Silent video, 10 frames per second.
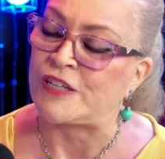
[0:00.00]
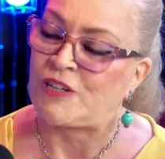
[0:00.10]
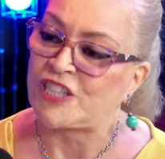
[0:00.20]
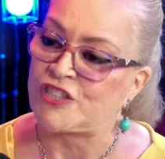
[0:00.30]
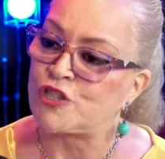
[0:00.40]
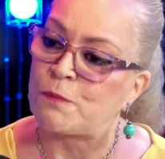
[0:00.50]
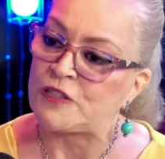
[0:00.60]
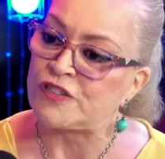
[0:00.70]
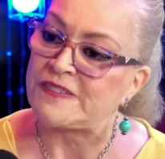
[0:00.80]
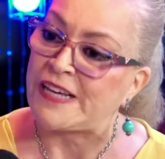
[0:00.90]
Eu acho Qual que a gente que é?
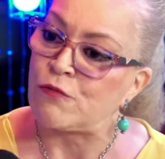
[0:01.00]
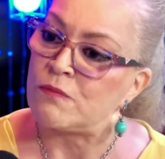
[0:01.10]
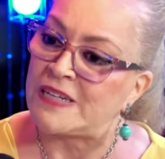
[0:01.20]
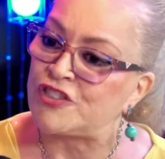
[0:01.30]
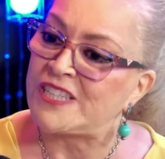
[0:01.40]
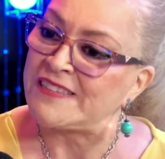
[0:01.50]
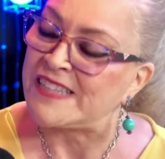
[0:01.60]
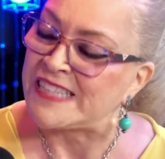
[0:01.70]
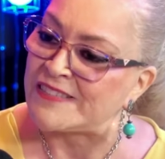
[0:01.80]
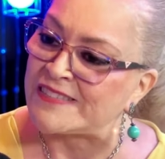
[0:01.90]
pode ter uma
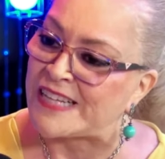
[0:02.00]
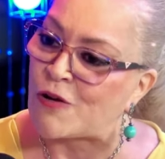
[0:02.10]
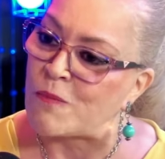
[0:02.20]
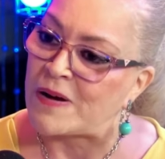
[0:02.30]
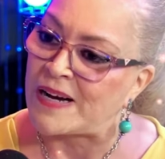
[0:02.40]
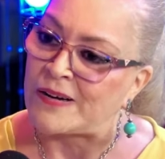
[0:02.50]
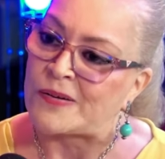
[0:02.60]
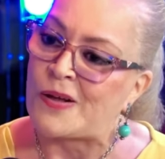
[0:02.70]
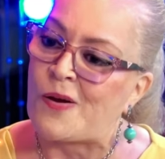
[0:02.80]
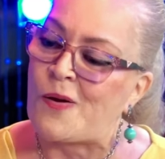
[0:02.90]
diretriz, né? É. Uma,
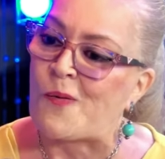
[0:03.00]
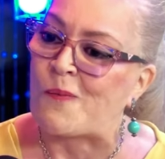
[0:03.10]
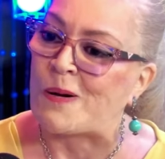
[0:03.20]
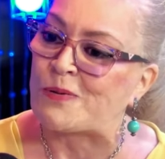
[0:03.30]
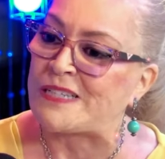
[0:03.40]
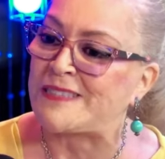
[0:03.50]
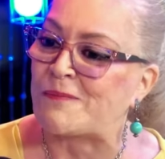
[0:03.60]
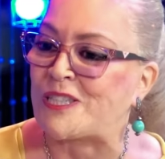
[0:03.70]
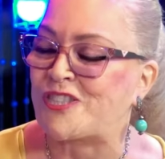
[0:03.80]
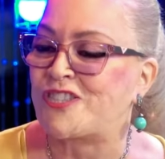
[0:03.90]
uma, por
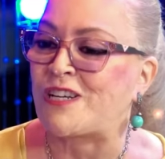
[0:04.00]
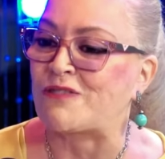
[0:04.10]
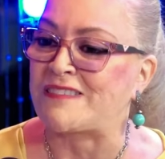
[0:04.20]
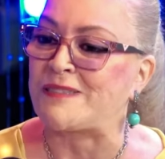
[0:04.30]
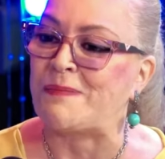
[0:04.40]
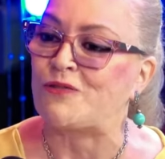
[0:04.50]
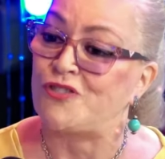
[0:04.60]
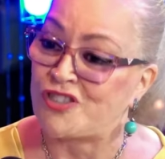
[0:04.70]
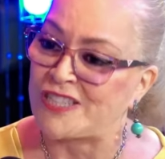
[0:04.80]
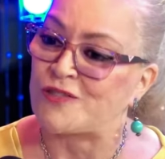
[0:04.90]
exemplo, a gente tem o nascimento
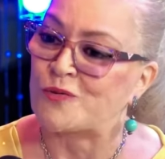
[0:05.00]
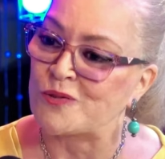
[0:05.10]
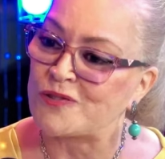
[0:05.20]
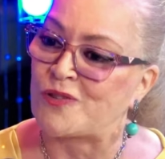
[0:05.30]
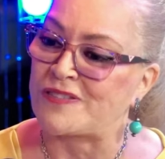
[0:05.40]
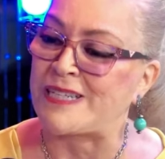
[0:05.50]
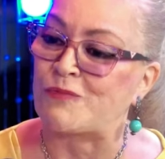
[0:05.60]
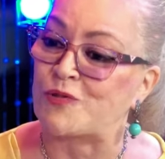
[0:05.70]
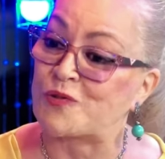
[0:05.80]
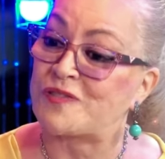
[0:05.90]
de Jesus, nós
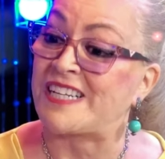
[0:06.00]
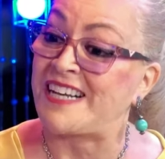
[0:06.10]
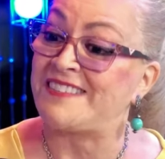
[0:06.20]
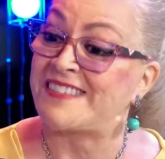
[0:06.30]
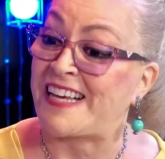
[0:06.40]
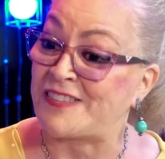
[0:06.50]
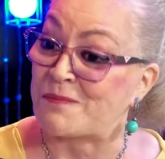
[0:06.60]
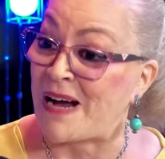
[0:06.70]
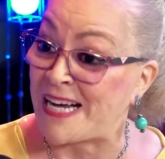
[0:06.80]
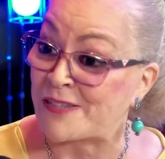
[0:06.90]
temos os três reis
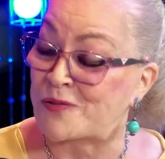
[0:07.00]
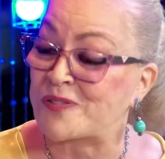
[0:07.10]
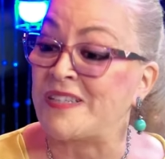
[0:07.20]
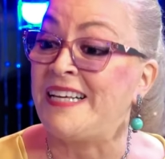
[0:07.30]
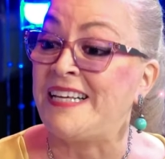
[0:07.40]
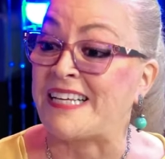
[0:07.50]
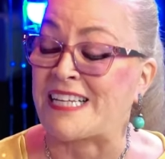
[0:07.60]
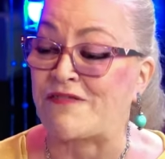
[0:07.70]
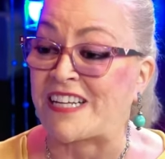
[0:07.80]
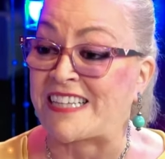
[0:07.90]
magos, que
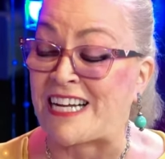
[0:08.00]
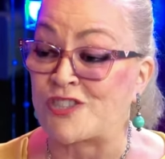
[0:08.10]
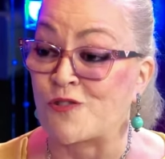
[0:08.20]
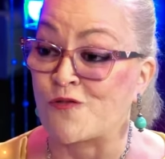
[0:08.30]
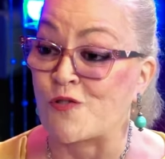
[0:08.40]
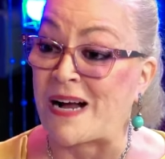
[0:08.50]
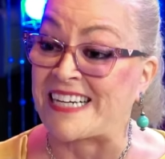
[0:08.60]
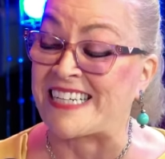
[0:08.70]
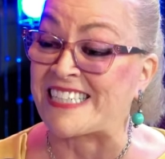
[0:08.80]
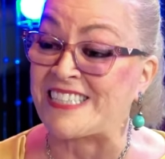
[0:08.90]
na verdade houve uma
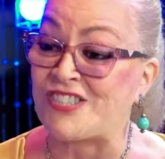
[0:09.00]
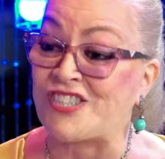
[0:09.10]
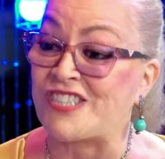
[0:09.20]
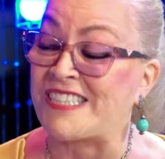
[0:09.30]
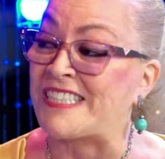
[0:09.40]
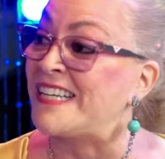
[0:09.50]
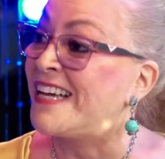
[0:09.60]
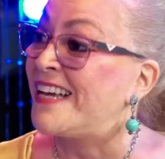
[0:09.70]
grande.